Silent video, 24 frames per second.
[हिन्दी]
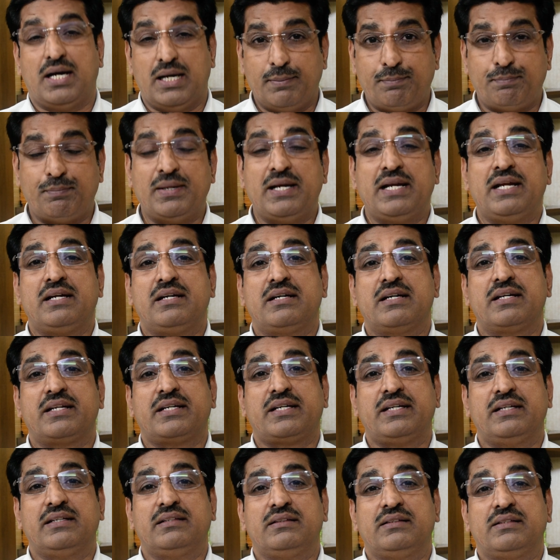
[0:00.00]
अपने घर
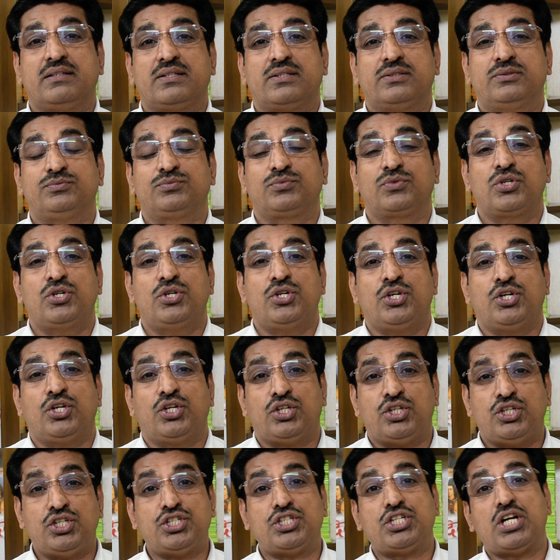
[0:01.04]
के
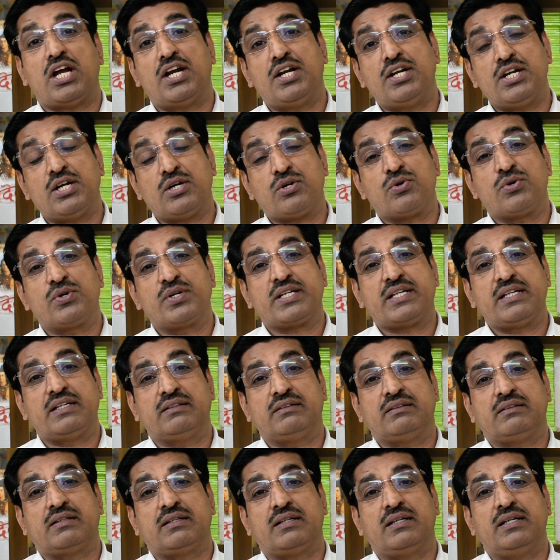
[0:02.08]
अंदर ईशान्य कोण के
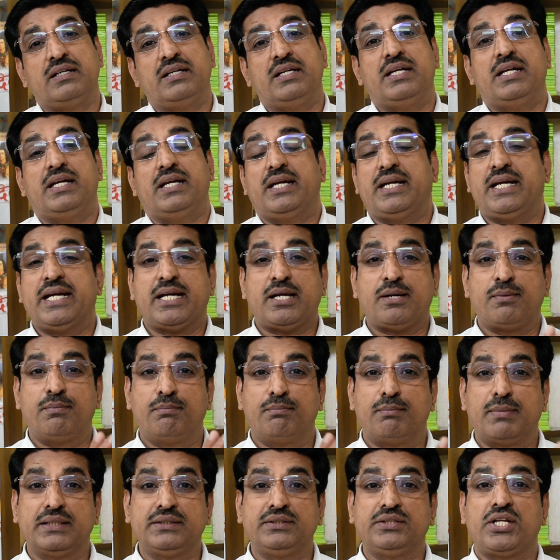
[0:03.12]
अंदर एक
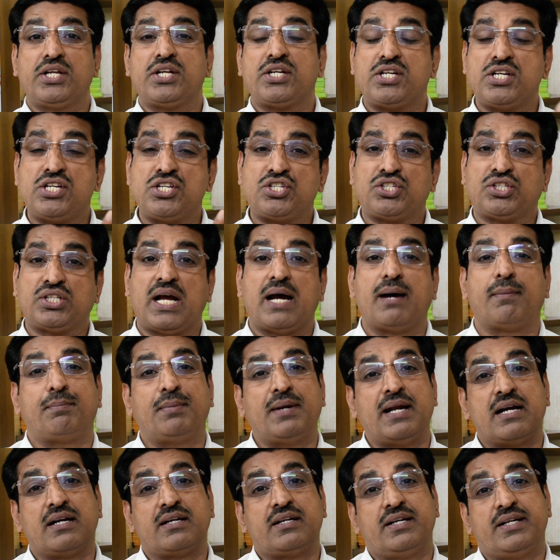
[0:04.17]
मंदिर की
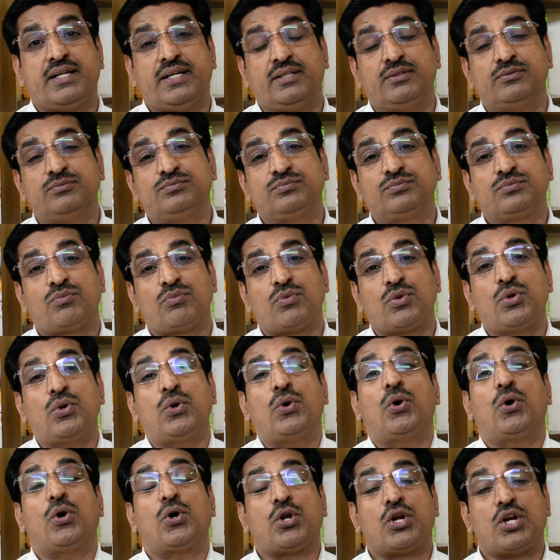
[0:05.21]
स्थापना करें
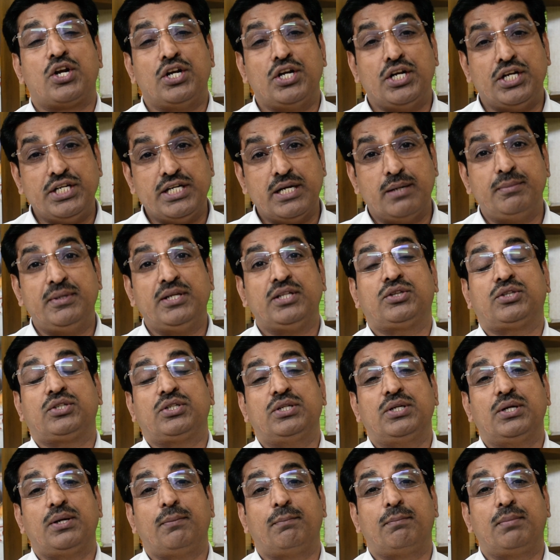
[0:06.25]
और नियमित
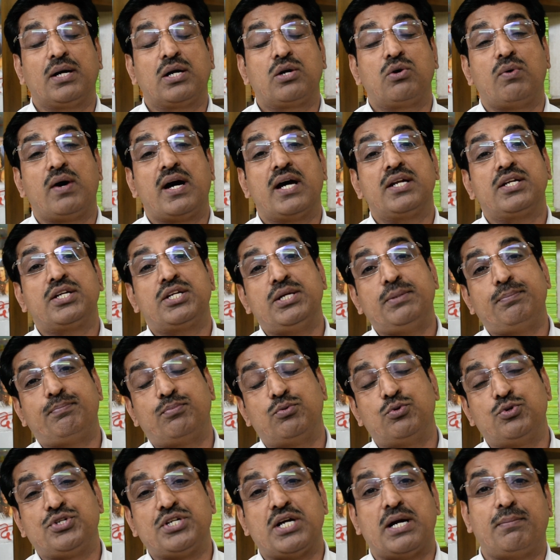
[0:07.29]
भगवान की
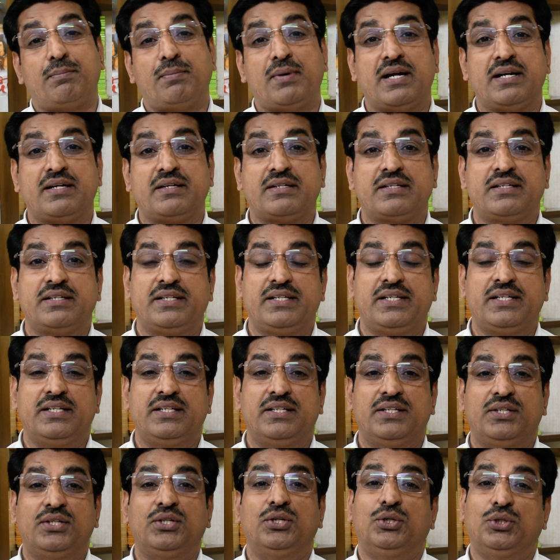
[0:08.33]
पूजा पाठ करें
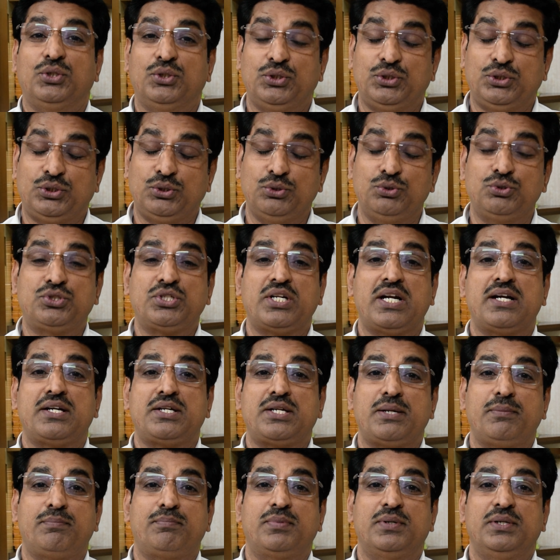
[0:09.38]
दूसरा
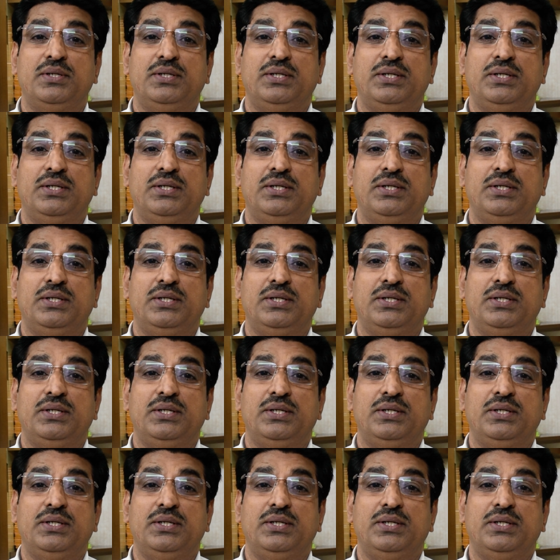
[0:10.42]
टिप